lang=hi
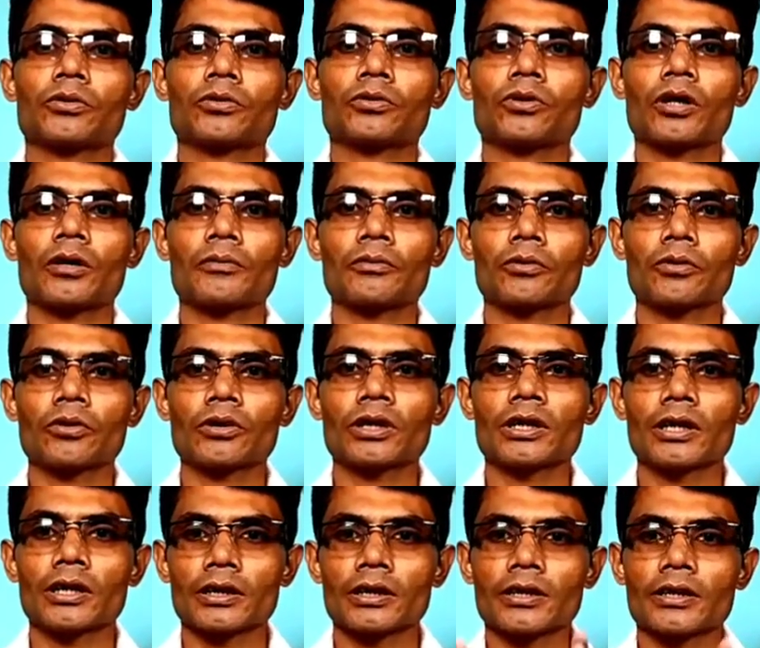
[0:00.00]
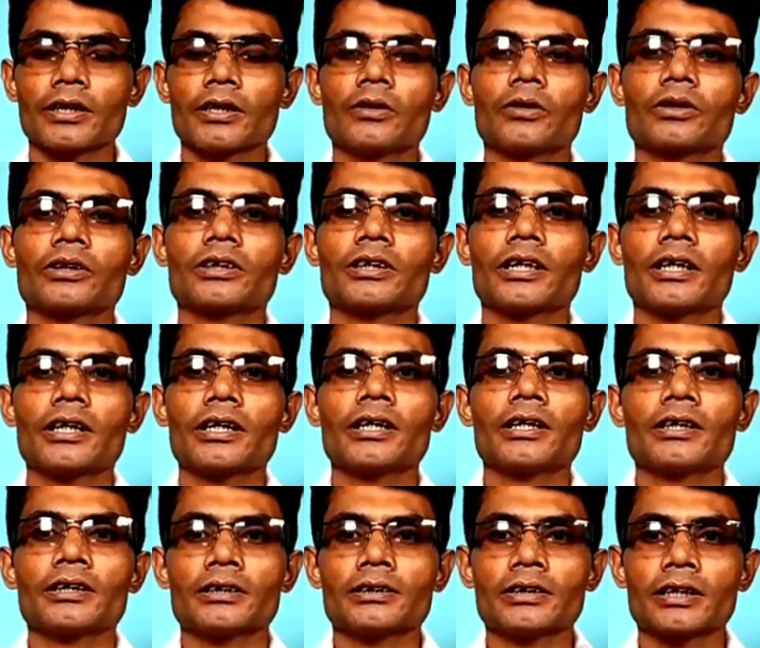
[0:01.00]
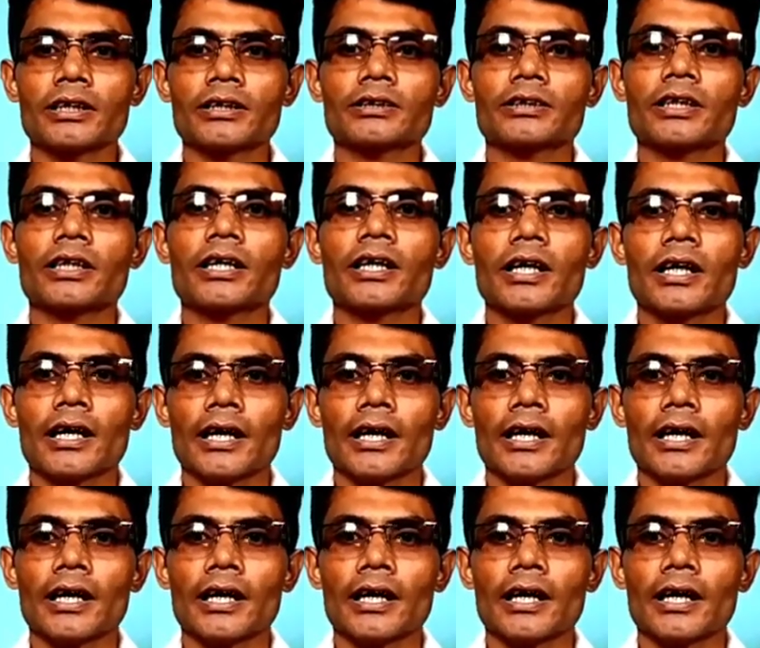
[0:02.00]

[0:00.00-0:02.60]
फ़ोटो अपलोड करनी होती है जैसे